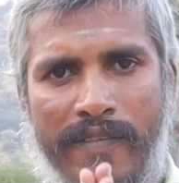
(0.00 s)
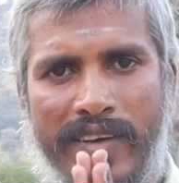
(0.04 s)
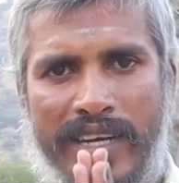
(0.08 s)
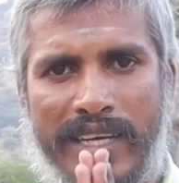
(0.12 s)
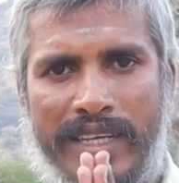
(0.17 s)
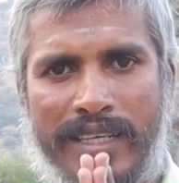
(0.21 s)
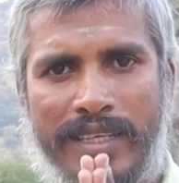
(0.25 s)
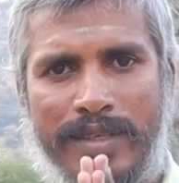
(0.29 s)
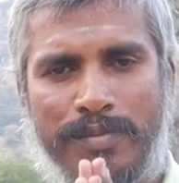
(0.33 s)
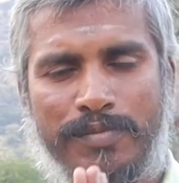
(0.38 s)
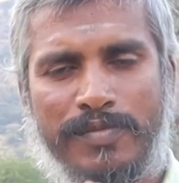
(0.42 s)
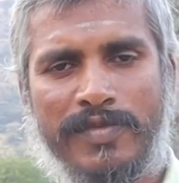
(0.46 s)

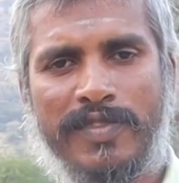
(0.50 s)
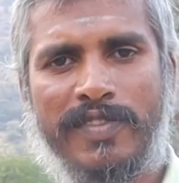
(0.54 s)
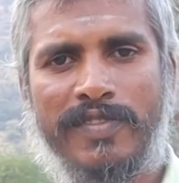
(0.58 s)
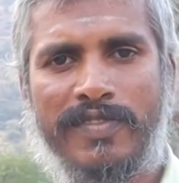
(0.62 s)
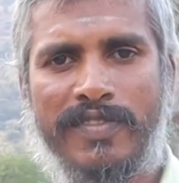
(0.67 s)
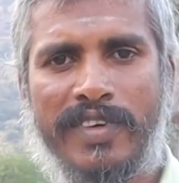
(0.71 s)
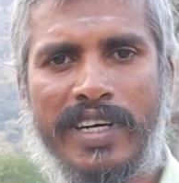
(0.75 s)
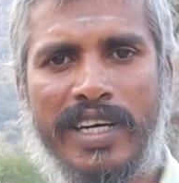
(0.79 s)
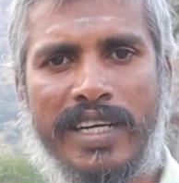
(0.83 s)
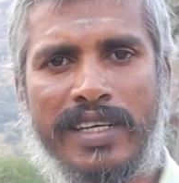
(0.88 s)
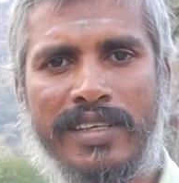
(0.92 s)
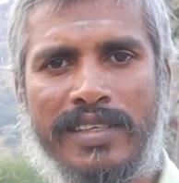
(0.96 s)
வணக்கம்
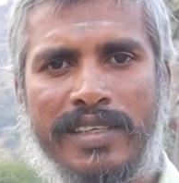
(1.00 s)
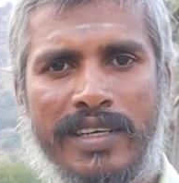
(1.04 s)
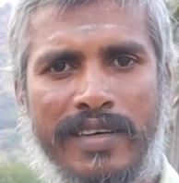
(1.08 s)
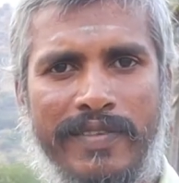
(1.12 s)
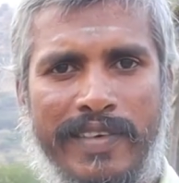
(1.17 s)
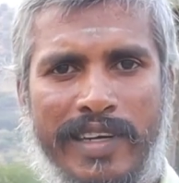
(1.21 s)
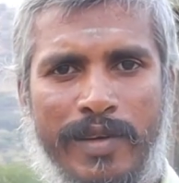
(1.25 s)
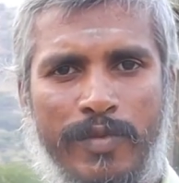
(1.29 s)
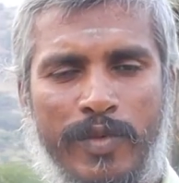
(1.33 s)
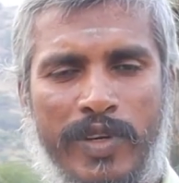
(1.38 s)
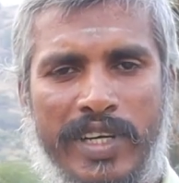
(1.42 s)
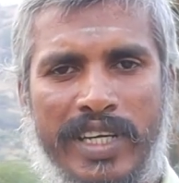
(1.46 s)
வாழ்க
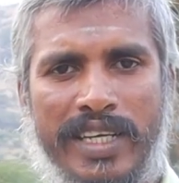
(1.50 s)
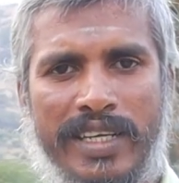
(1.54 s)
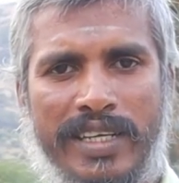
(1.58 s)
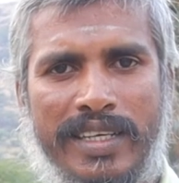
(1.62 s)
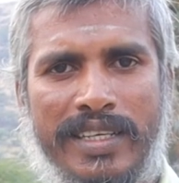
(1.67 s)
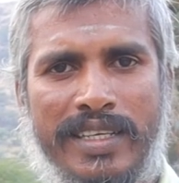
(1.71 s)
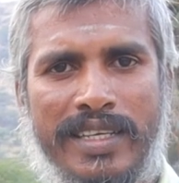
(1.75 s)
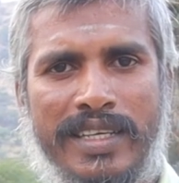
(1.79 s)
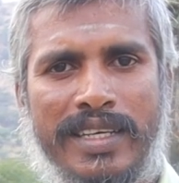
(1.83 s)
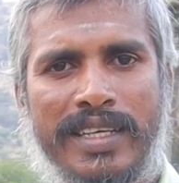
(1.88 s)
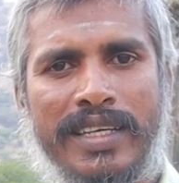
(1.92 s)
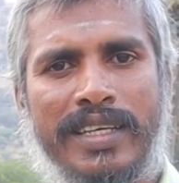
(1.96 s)
வளமுடன்
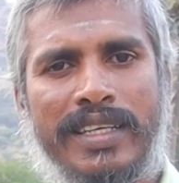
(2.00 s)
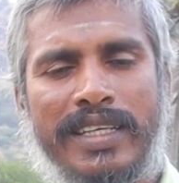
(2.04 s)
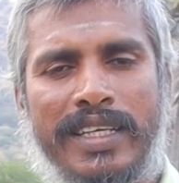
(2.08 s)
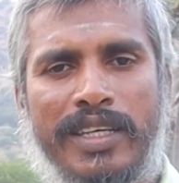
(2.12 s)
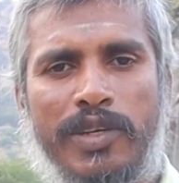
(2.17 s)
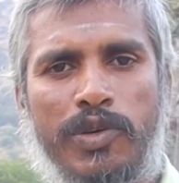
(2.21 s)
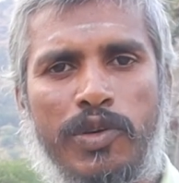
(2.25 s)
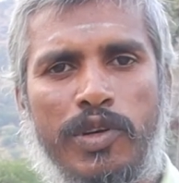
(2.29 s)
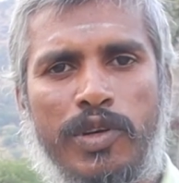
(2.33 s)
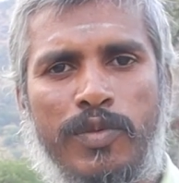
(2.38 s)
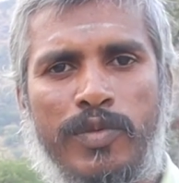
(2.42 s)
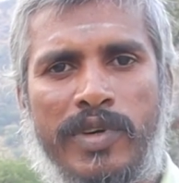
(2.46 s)

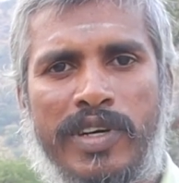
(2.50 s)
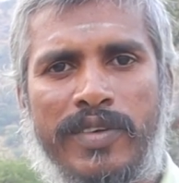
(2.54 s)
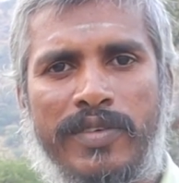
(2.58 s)
ஈரோடு